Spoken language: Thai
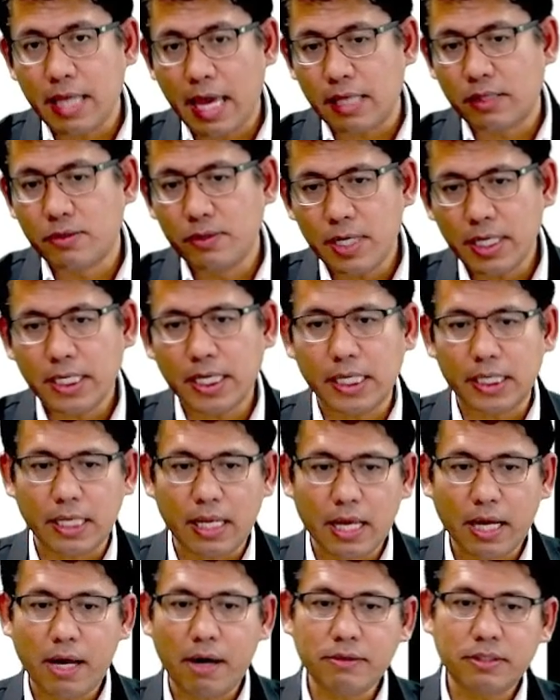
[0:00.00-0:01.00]
ในธุรกิจ
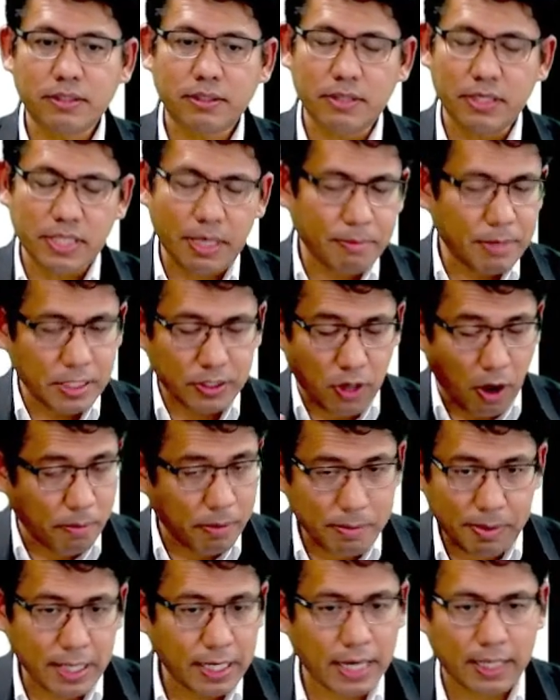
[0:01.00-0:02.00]
เขาก็จะมี
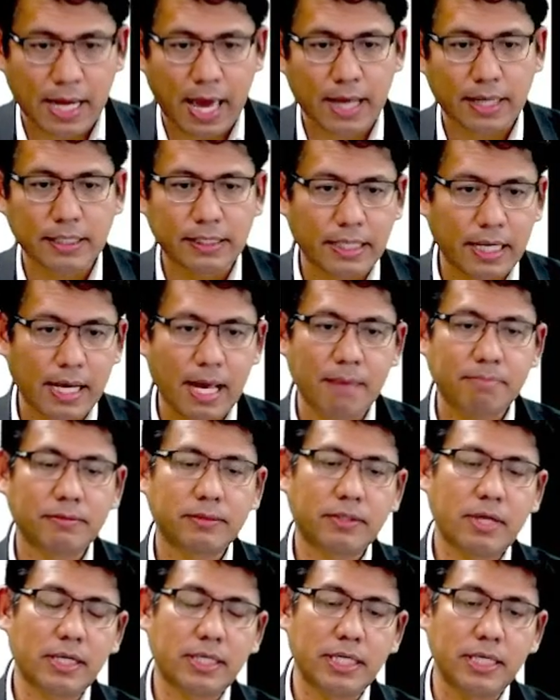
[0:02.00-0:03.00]
2ประเภทหลักๆนะครับ
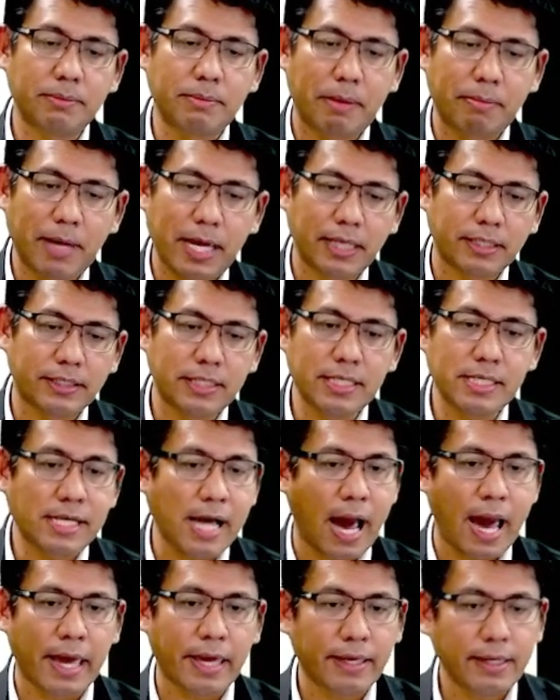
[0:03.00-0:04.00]
ก็คือประเภทซื้อ
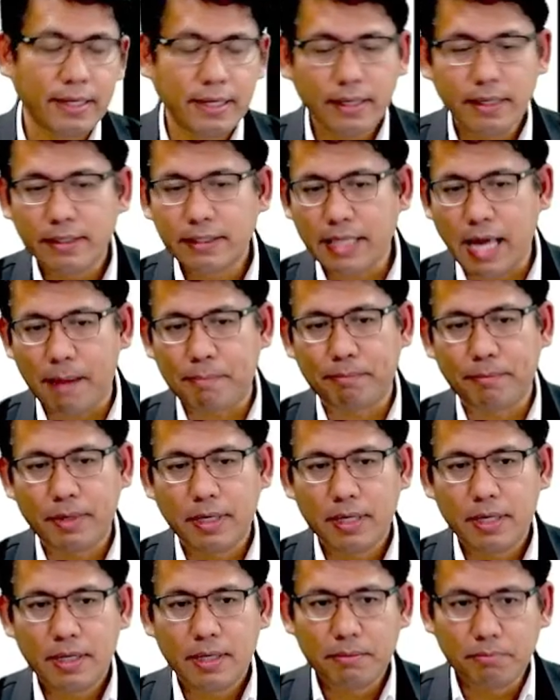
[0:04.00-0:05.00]
ขายกับ
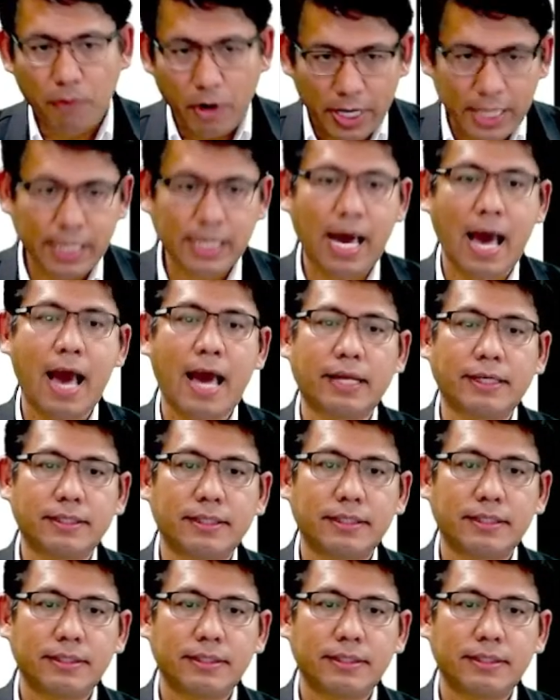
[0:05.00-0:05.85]
บริการ